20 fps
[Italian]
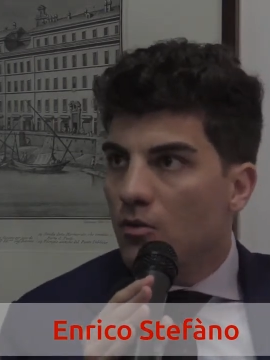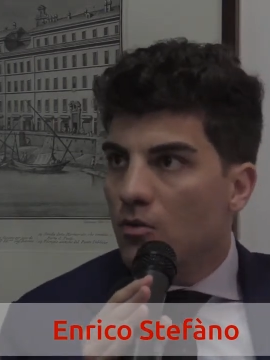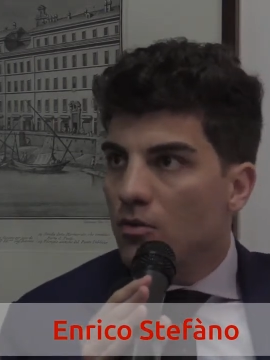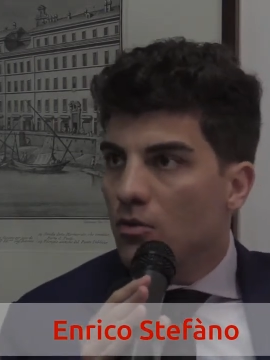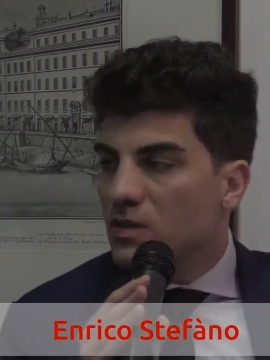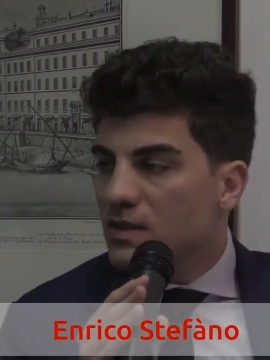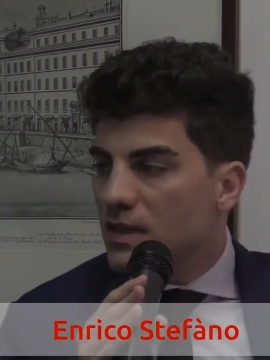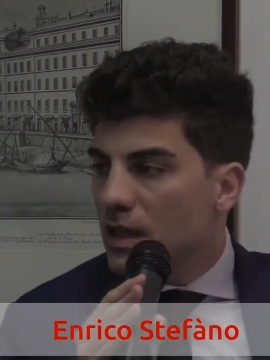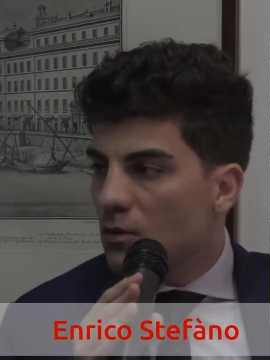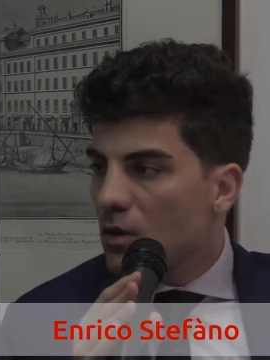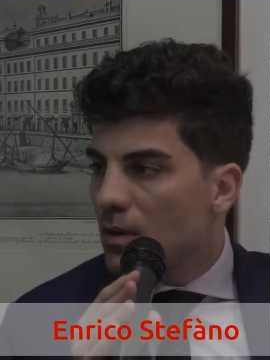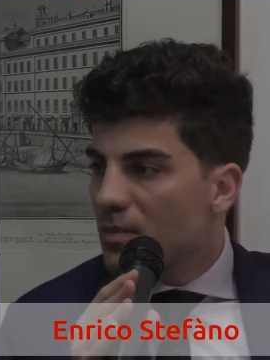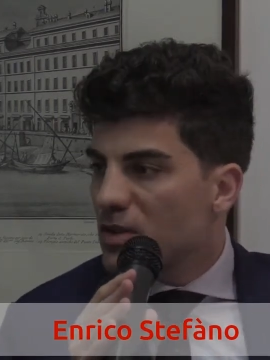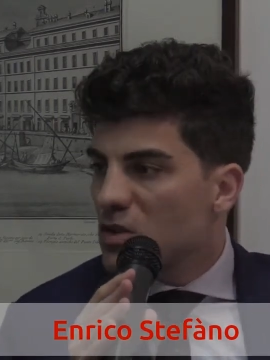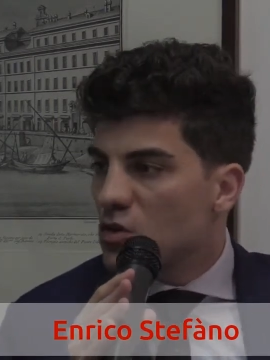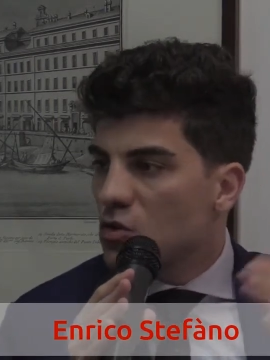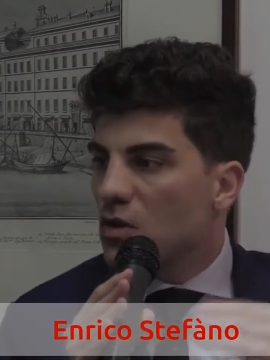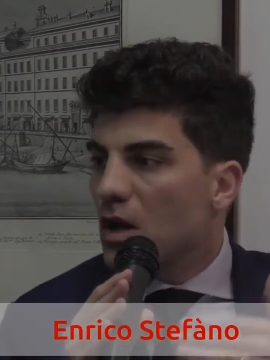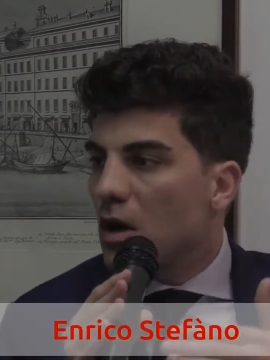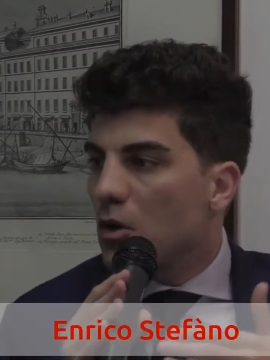o sale una
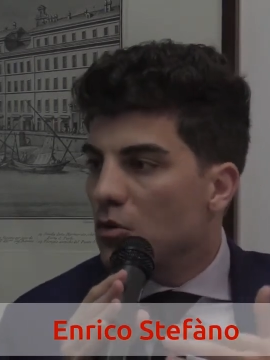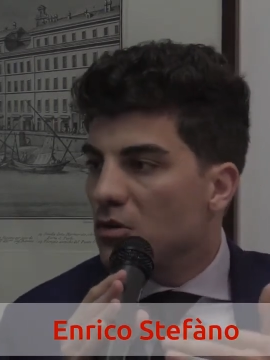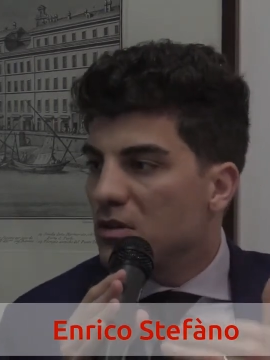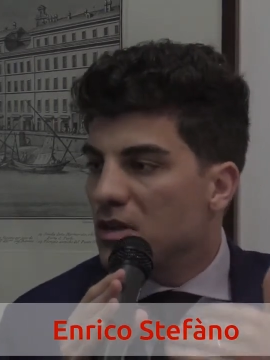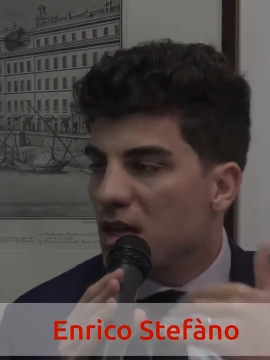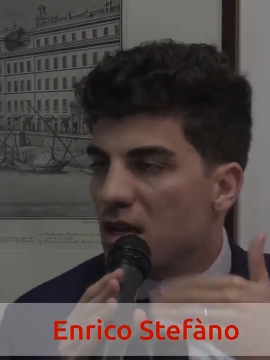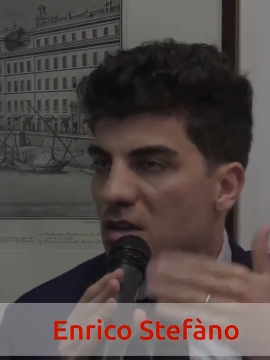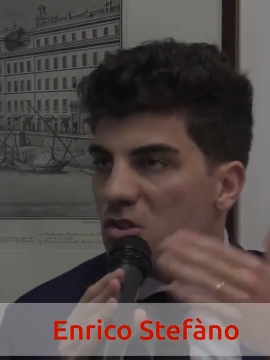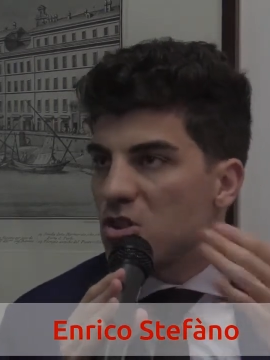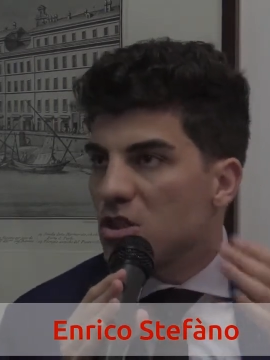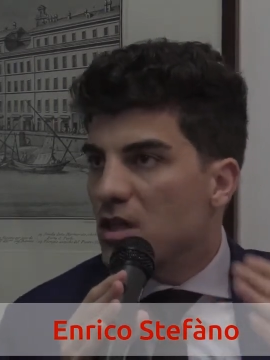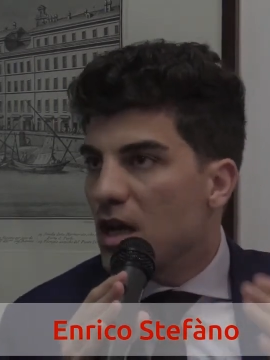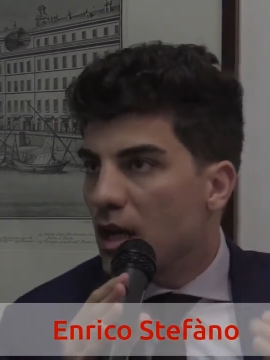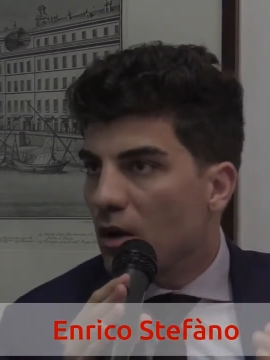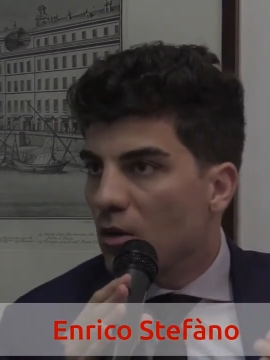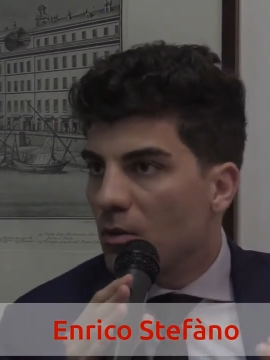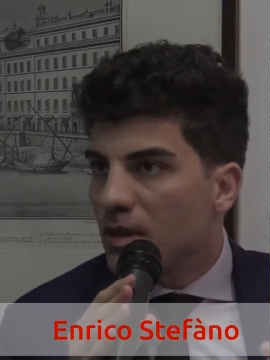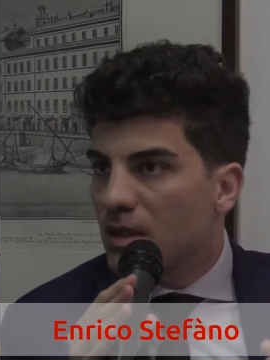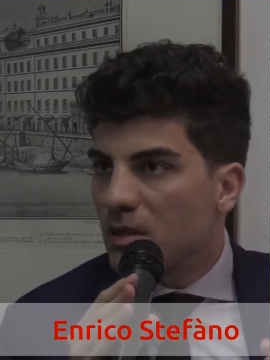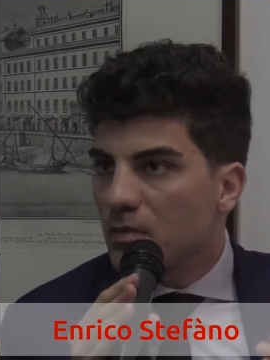persona o 10 a
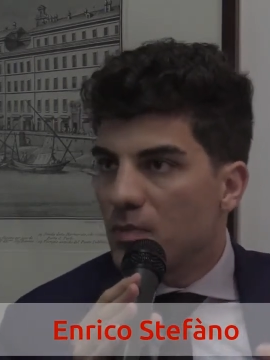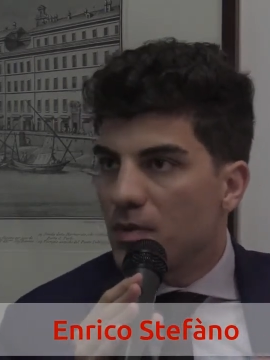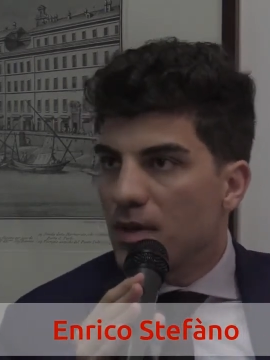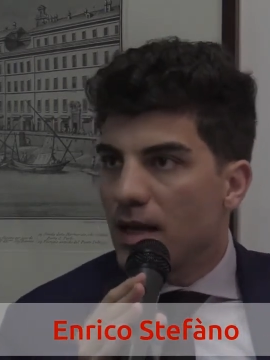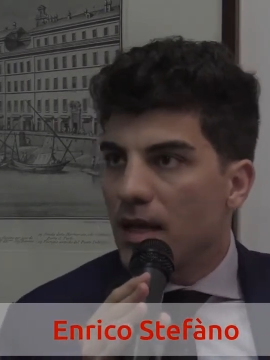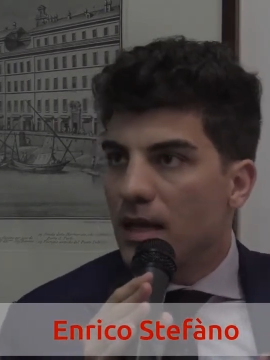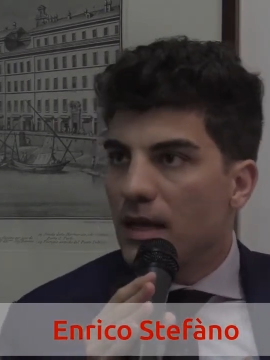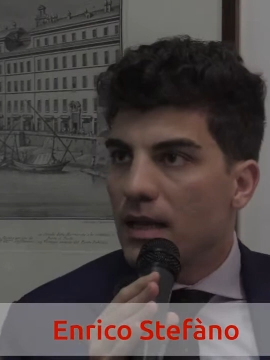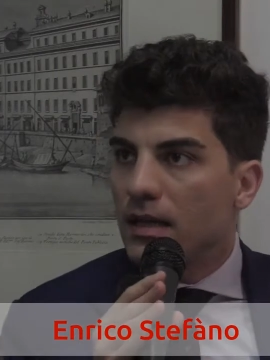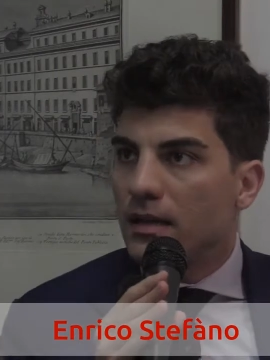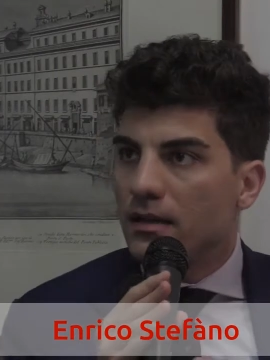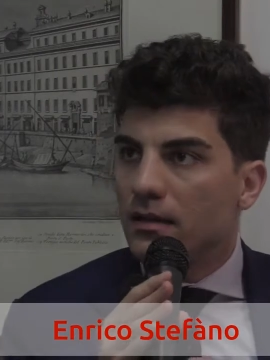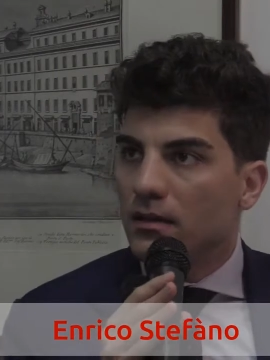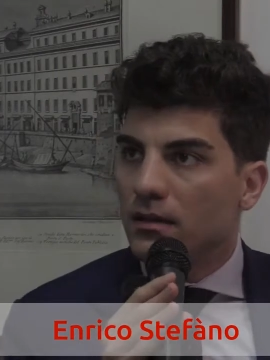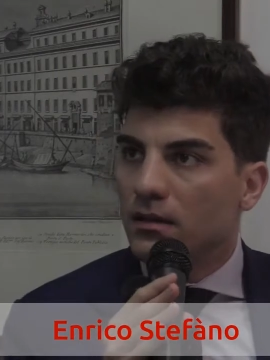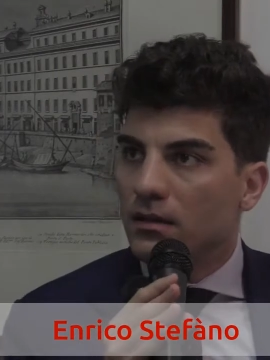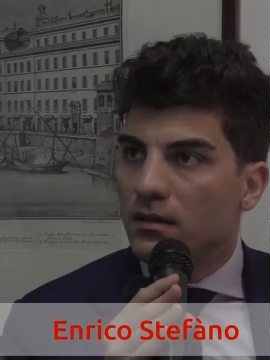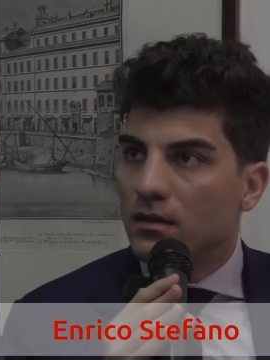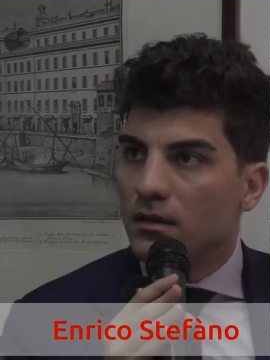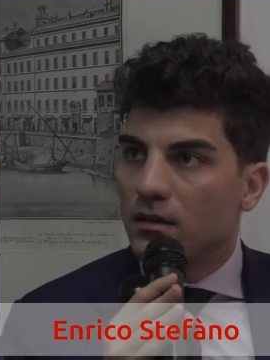Roma TPL
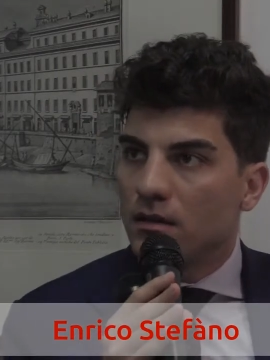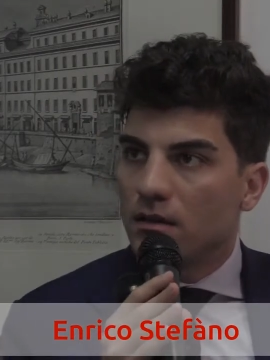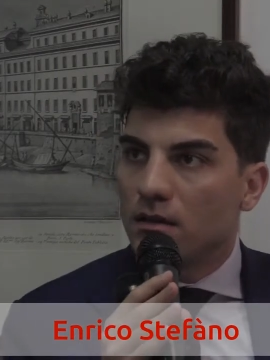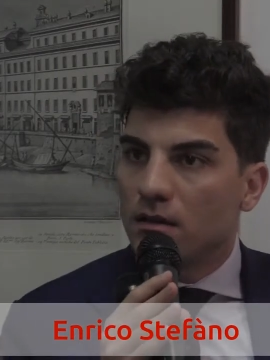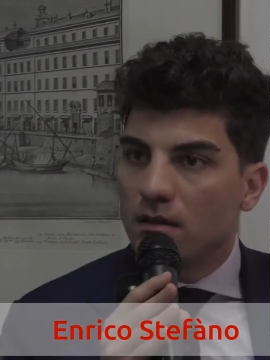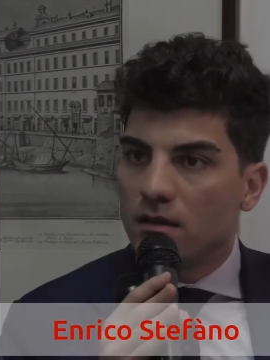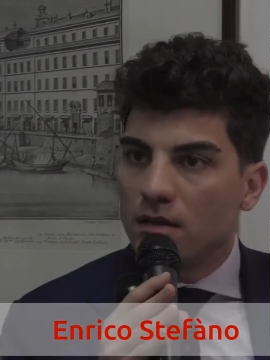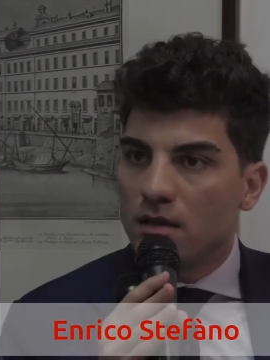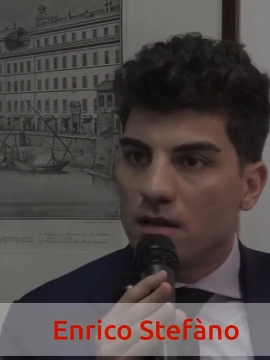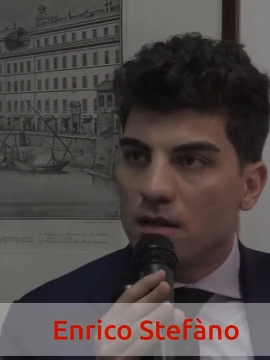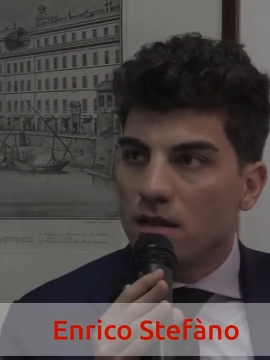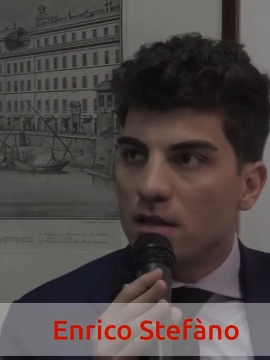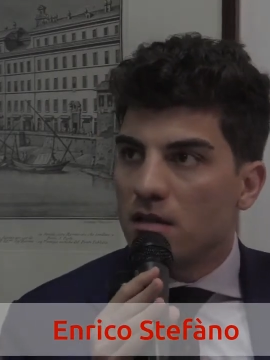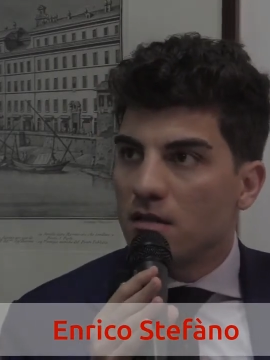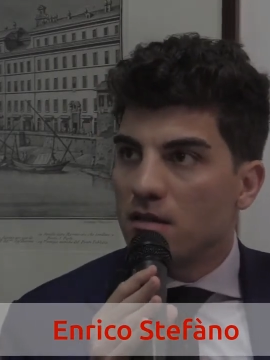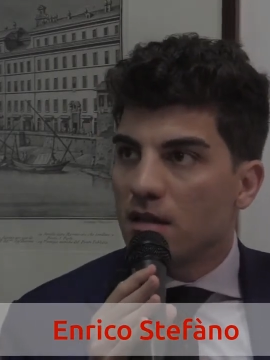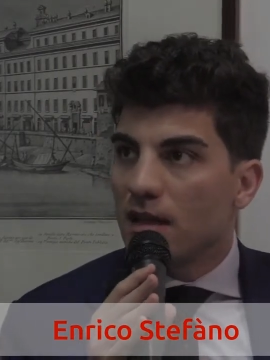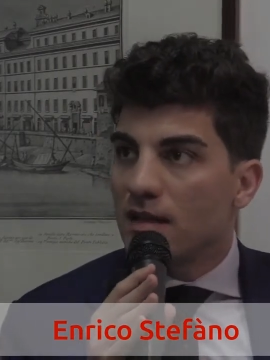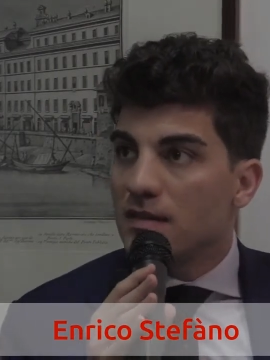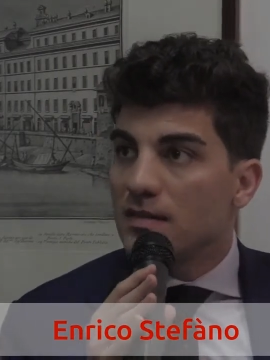eh, gli, gli
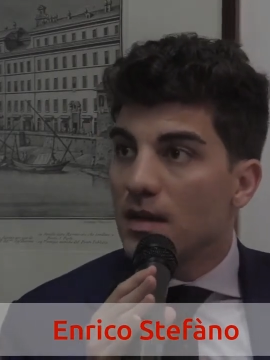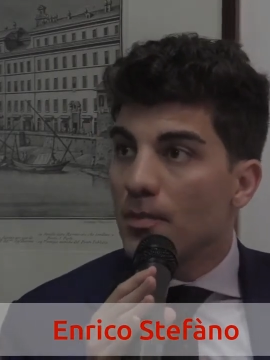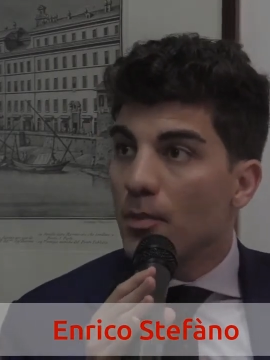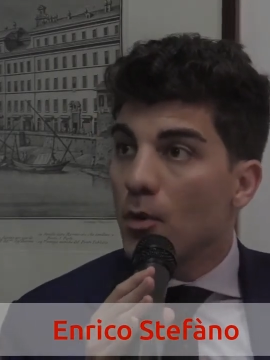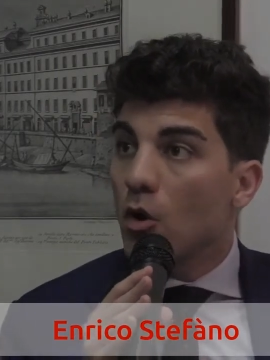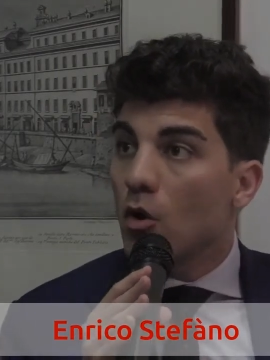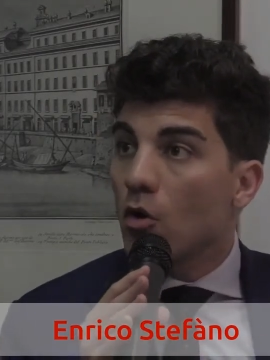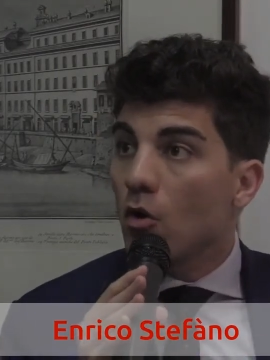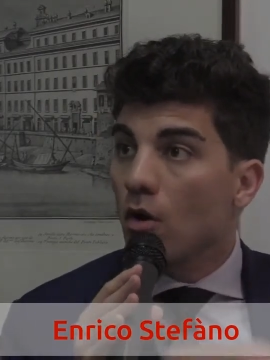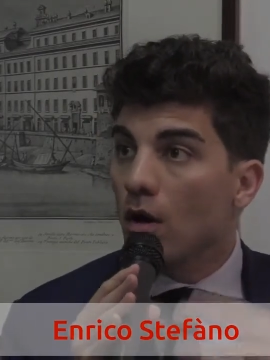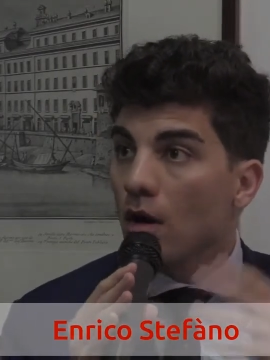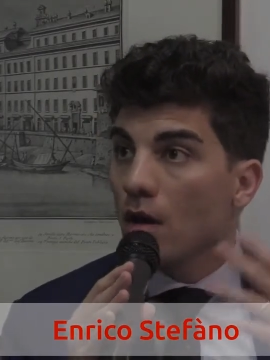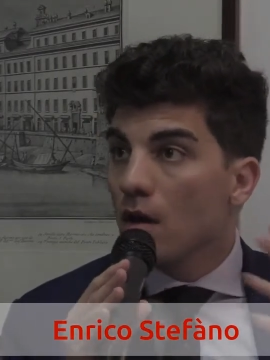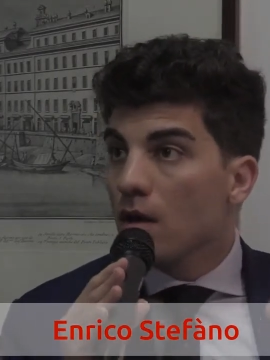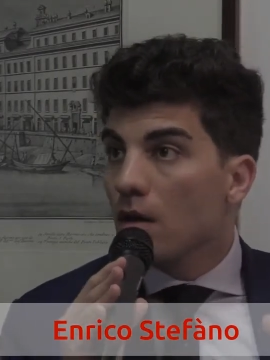interessa poco